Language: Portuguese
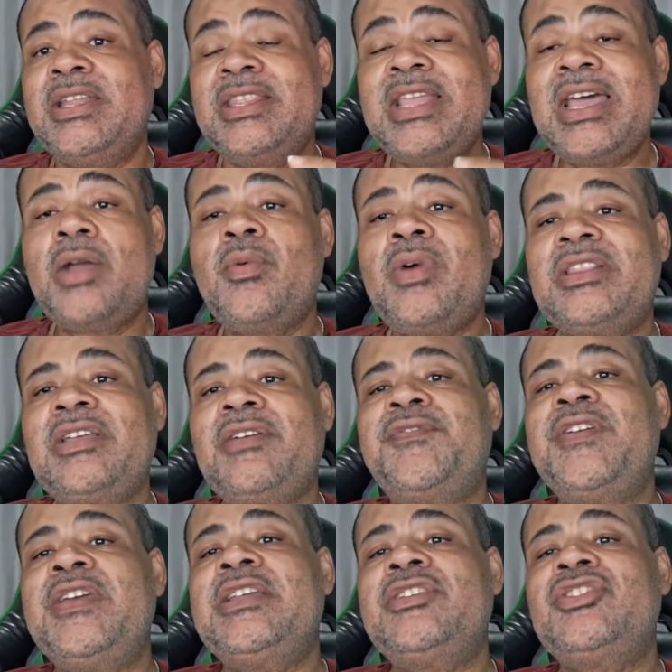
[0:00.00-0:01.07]
na
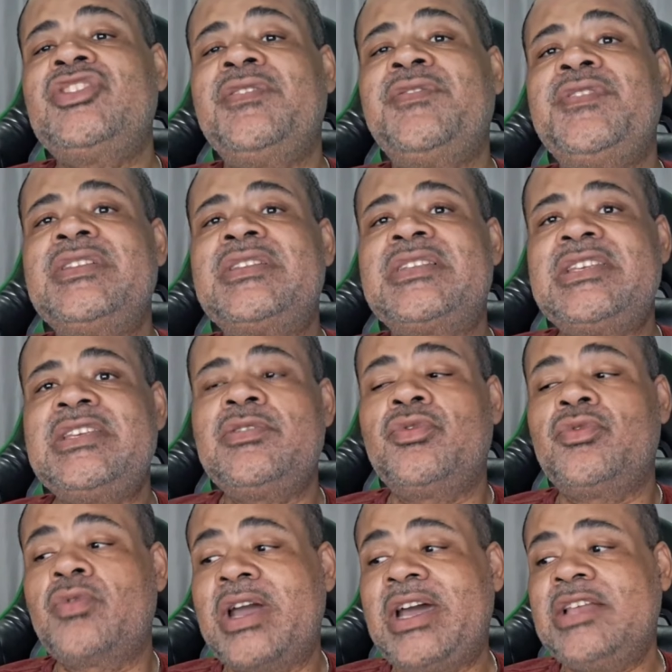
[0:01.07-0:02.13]
quarta-feira, dia
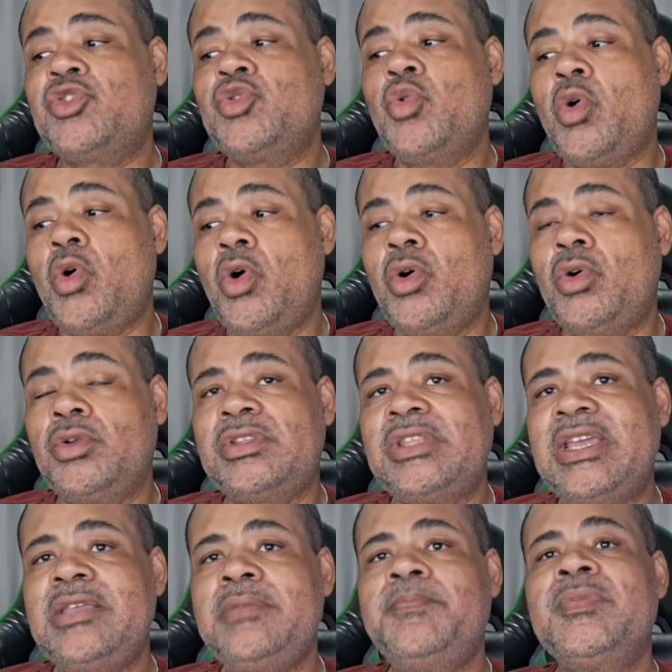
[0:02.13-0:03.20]
25, no caso
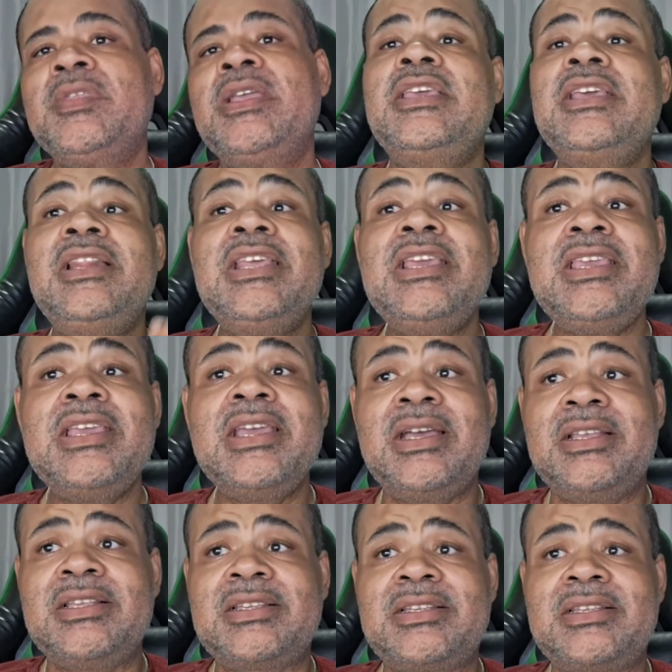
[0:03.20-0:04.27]
ontem, que
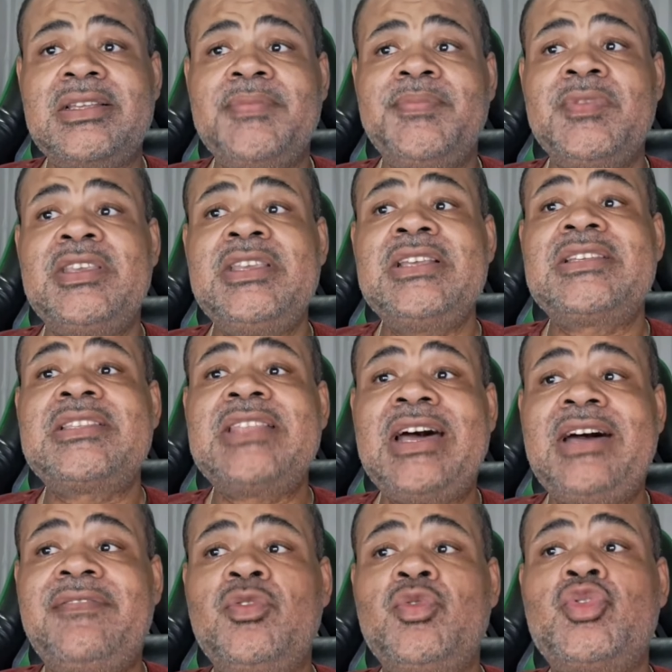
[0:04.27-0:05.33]
linhas que
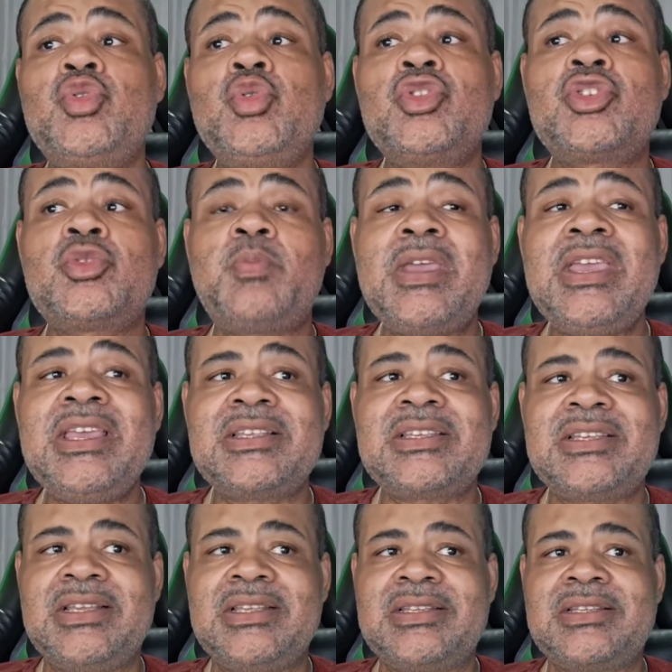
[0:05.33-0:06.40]
estavam
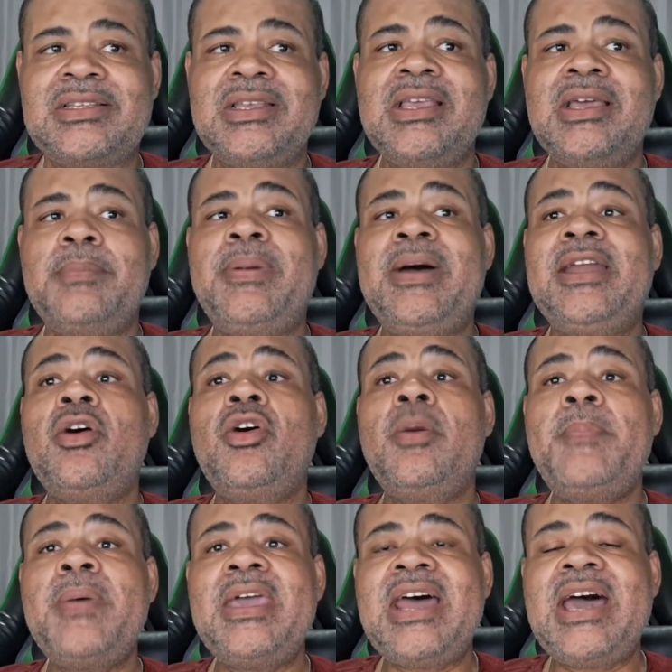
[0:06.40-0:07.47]
suspensas para
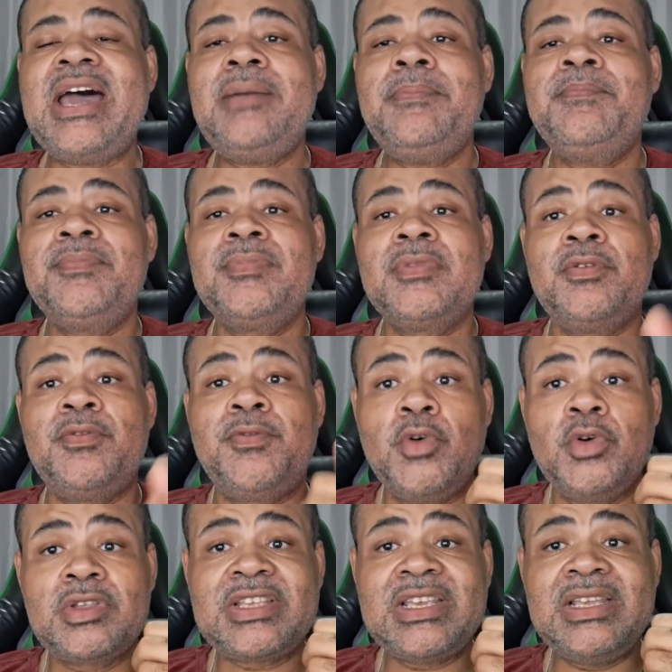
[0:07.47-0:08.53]
operar
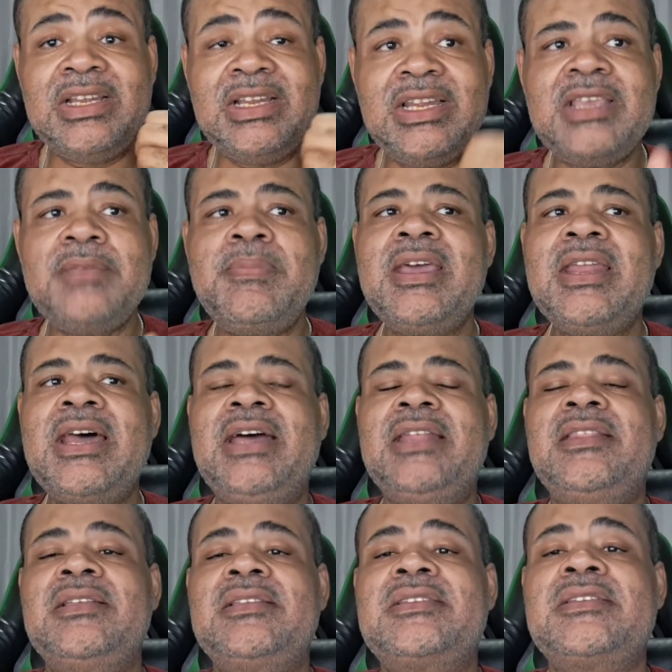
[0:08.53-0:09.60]
fossem
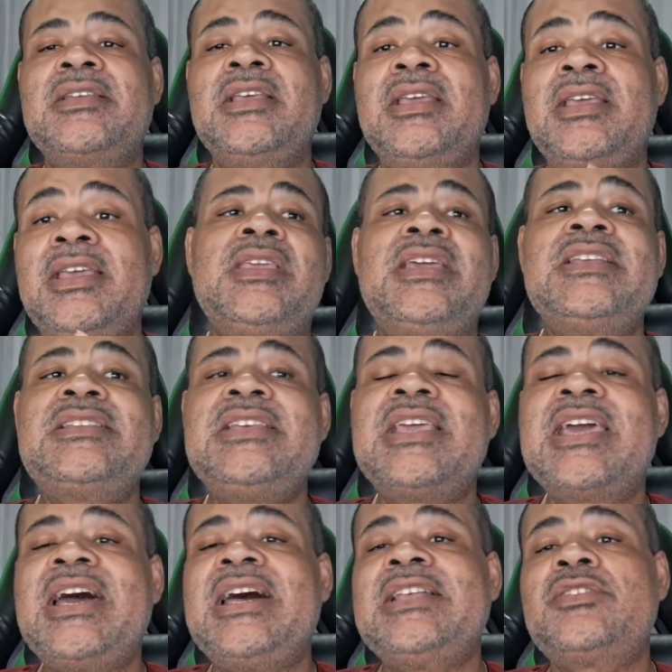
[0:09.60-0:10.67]
liberadas. Esse
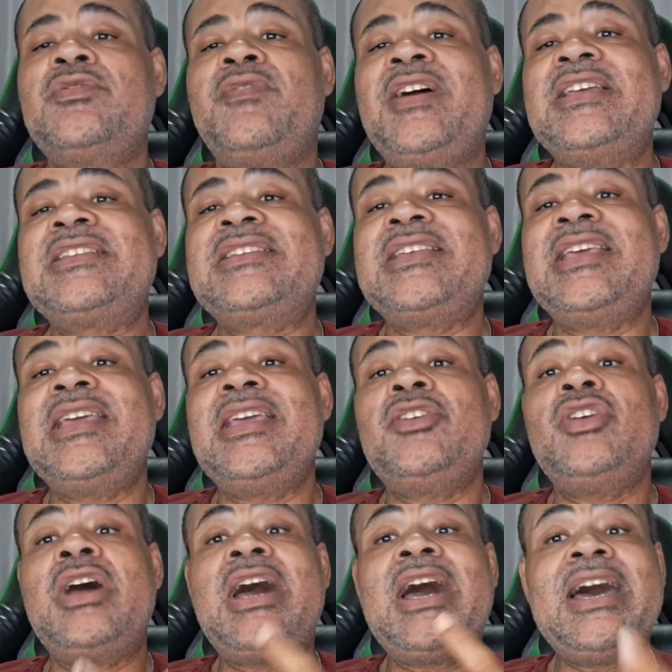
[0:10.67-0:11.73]
caso vai
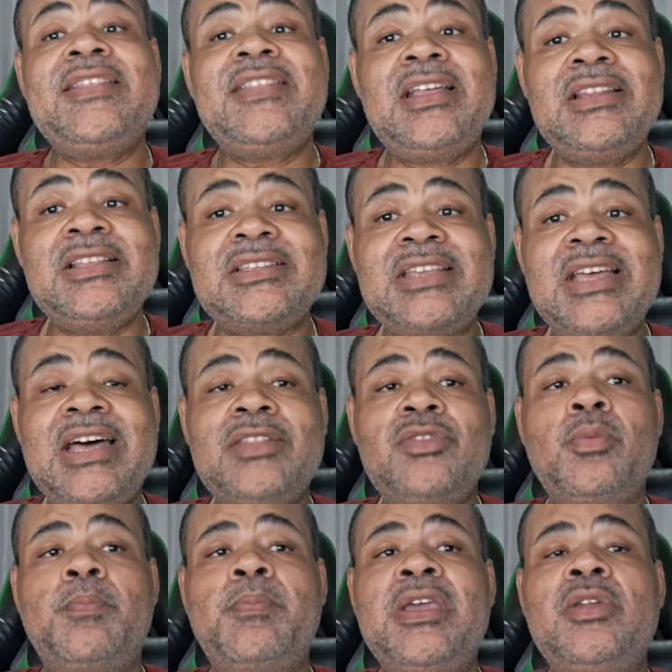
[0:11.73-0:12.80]
ser
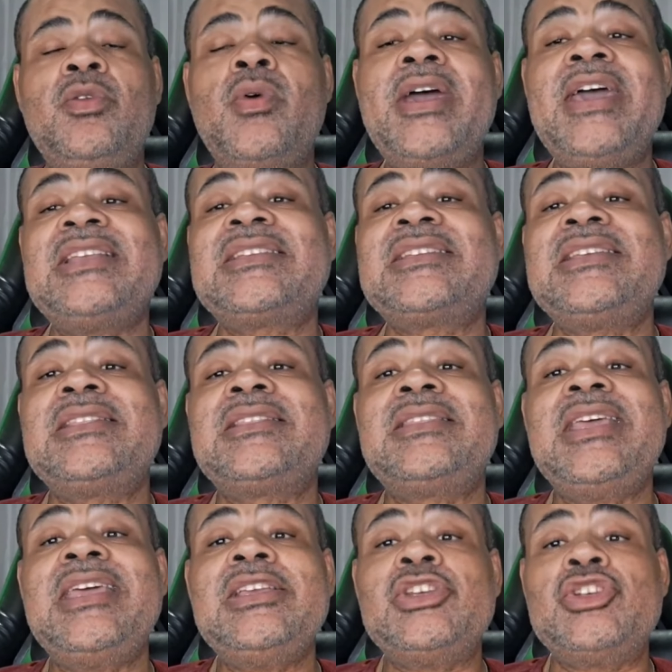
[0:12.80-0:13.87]
analisado pelo
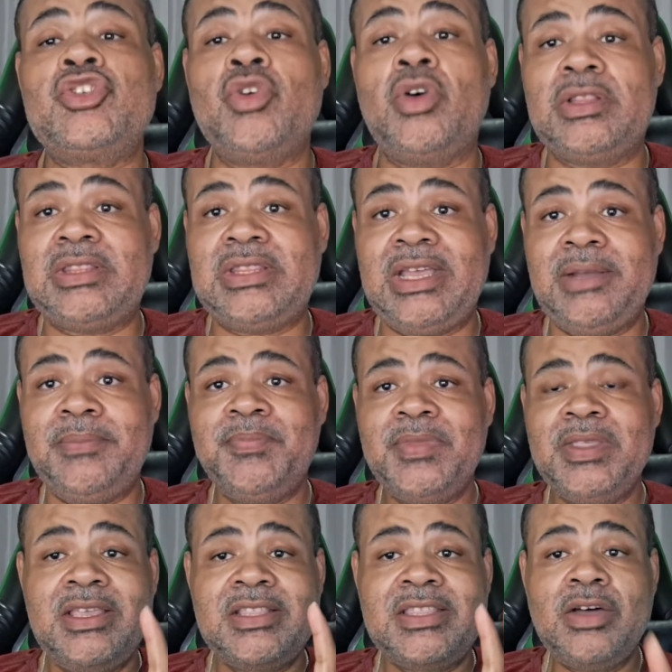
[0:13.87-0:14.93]
STJ.
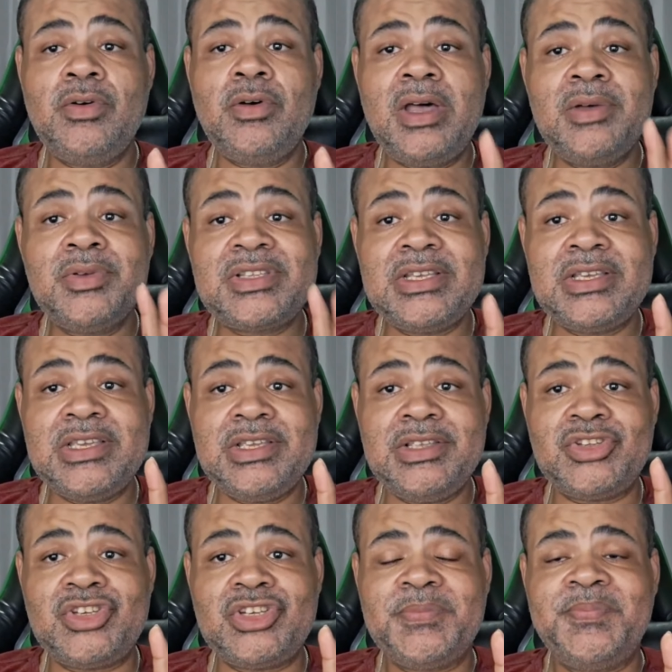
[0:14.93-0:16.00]
Então é o
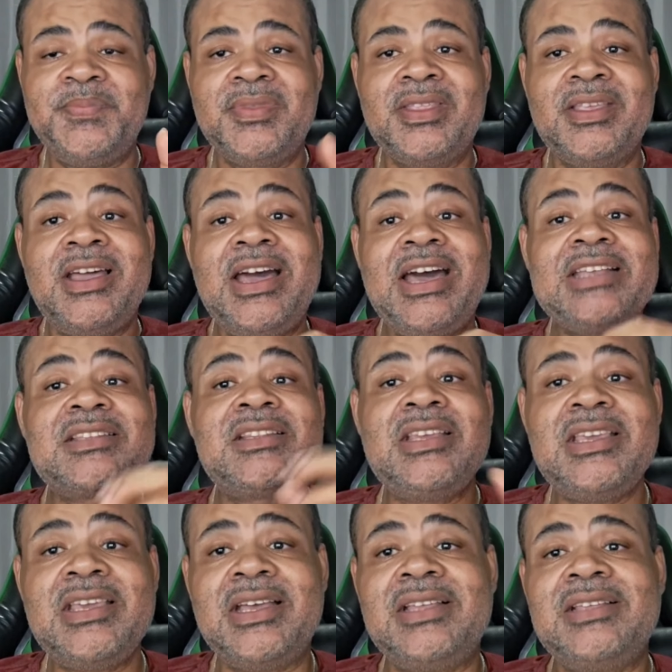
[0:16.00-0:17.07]
seguinte, as
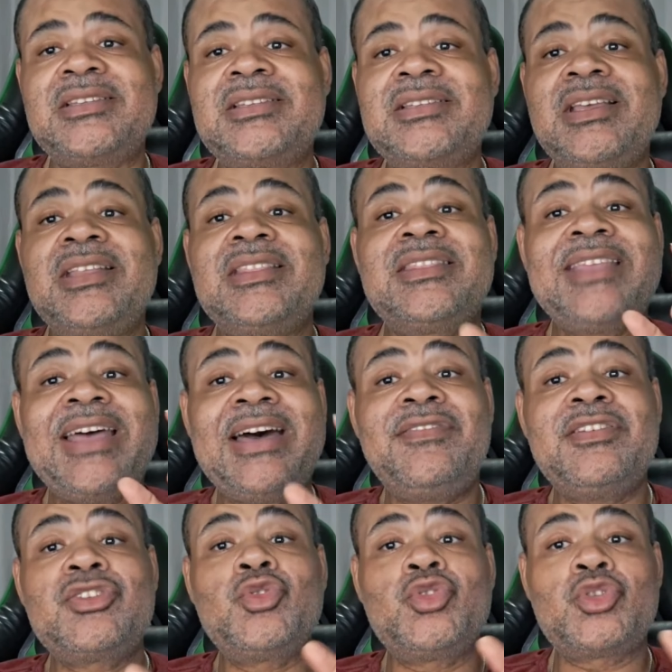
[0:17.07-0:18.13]
linhas
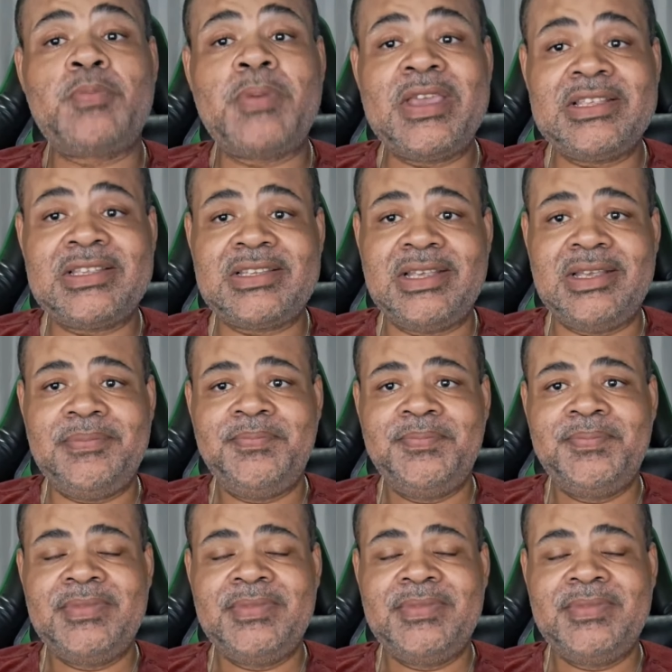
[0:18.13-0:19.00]
estavam suspensa,